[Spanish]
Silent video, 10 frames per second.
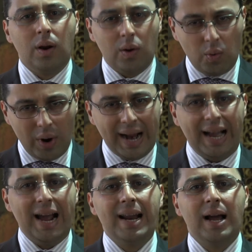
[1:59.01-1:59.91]
con una
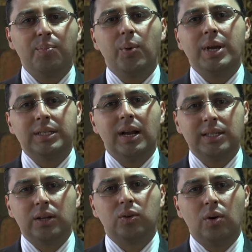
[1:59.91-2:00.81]
clara apuesta del
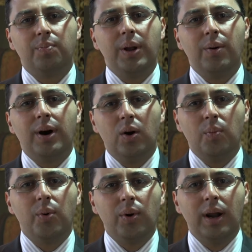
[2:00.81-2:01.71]
sector privado
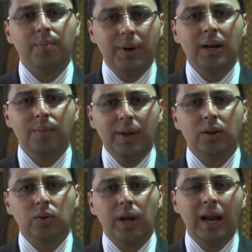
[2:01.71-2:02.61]
por el emprendimiento y el